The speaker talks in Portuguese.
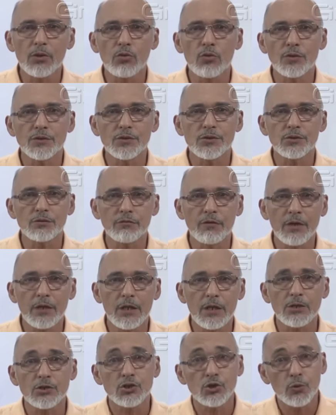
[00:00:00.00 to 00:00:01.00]
coisas
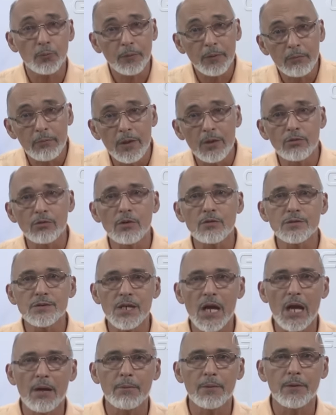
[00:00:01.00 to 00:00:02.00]
diferentes que o primeiro não
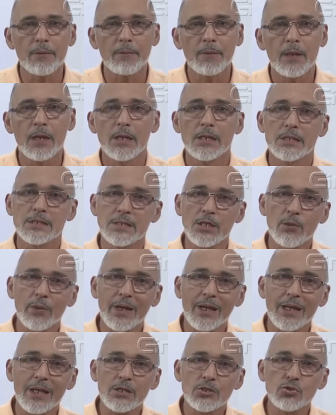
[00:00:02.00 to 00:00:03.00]
sabe. São
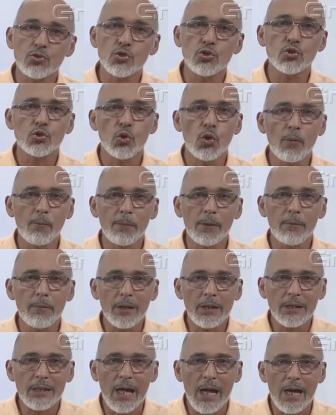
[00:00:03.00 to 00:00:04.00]
relações
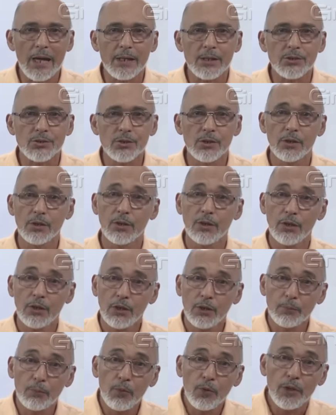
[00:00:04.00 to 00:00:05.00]
complementares
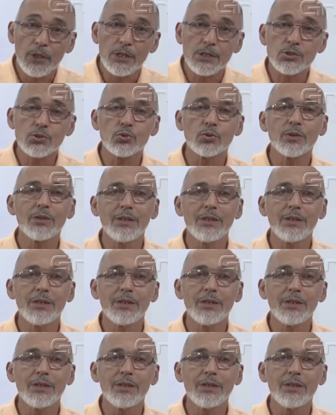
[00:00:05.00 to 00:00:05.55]
e, por isso,